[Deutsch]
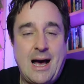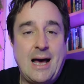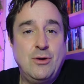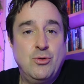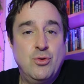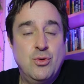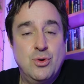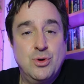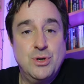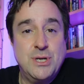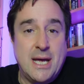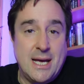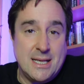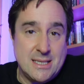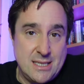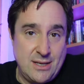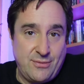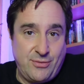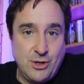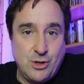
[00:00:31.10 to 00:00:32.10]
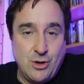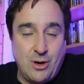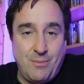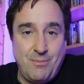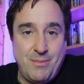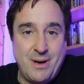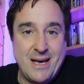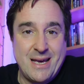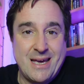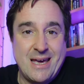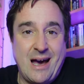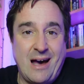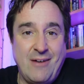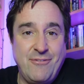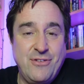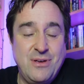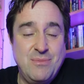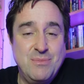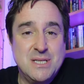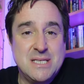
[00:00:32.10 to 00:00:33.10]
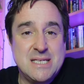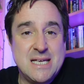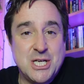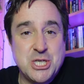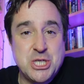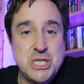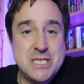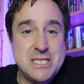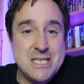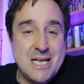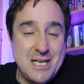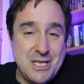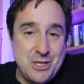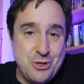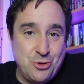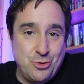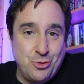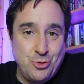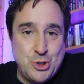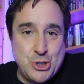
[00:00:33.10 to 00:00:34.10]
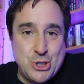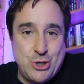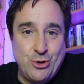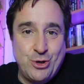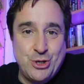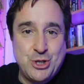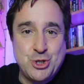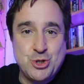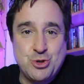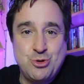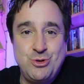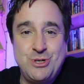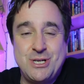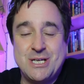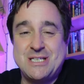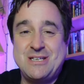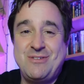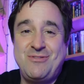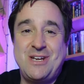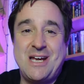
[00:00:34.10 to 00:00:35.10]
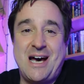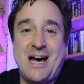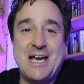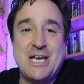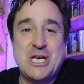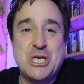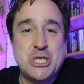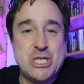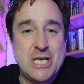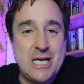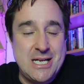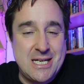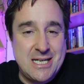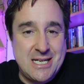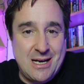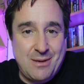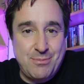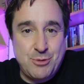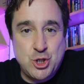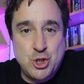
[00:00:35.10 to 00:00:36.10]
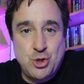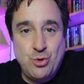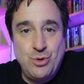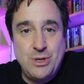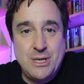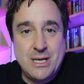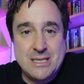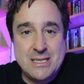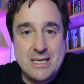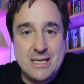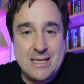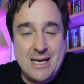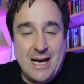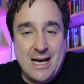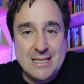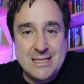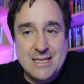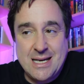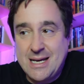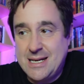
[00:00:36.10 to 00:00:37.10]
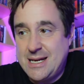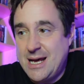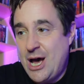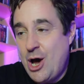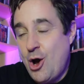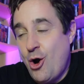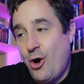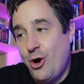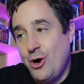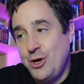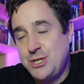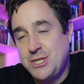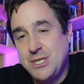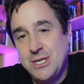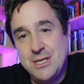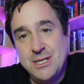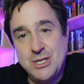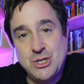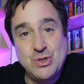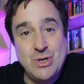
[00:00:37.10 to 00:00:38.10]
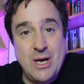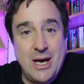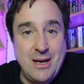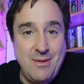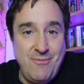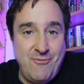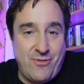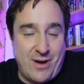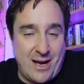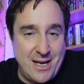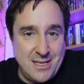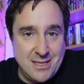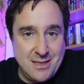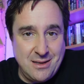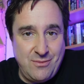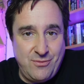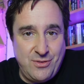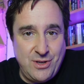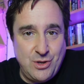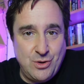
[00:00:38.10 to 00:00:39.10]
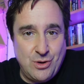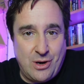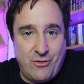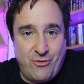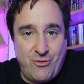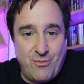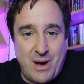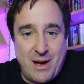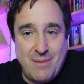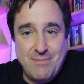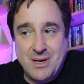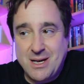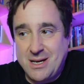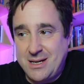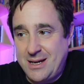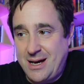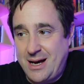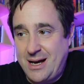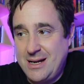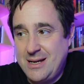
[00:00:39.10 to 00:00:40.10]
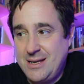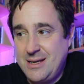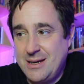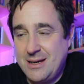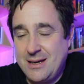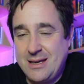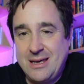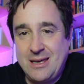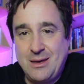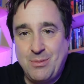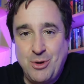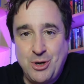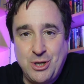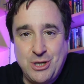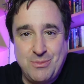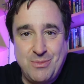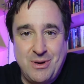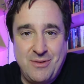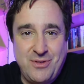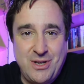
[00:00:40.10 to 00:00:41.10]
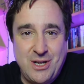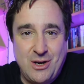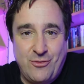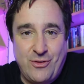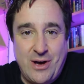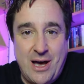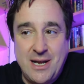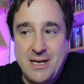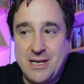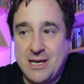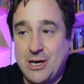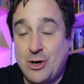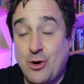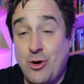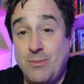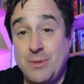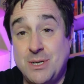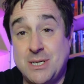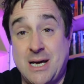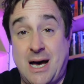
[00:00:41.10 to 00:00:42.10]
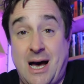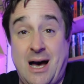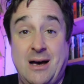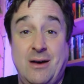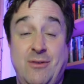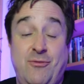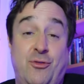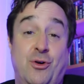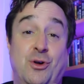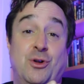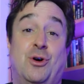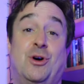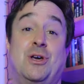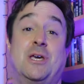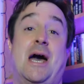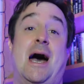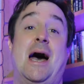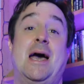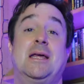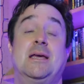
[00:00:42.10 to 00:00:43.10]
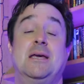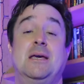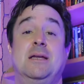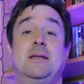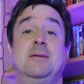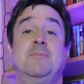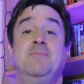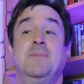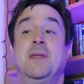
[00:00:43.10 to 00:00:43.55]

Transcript: Hallo und herzlich willkommen bei Kaffee mit Sashi. Seid gegrüßt, Leute. Schön, dass ihr wieder eingeschaltet habt. Schön, dass ihr da seid. Heute zu einem weiteren Video auf meinem Kanal hier. Ich möchte mal wieder auf einige Kommentare von euch eingehen